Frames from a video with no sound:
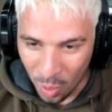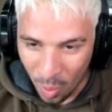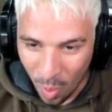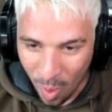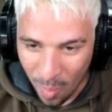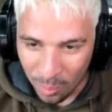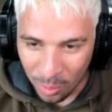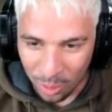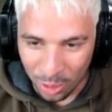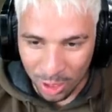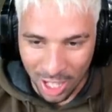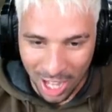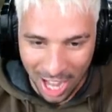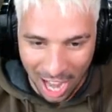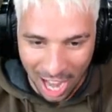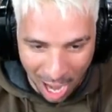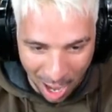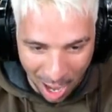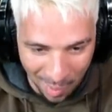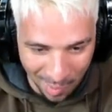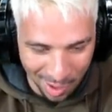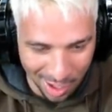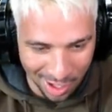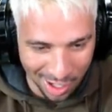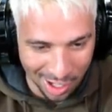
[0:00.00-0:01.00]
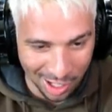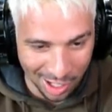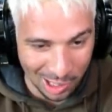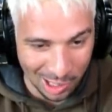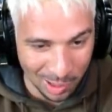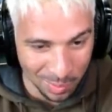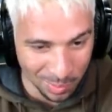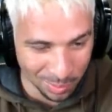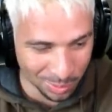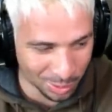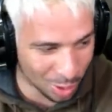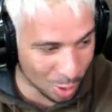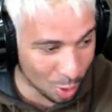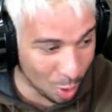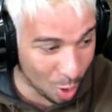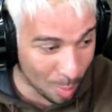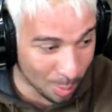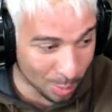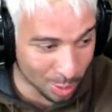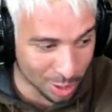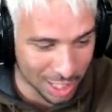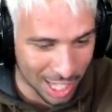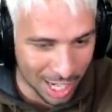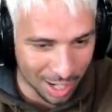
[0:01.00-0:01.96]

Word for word: Um copo d'água, um copo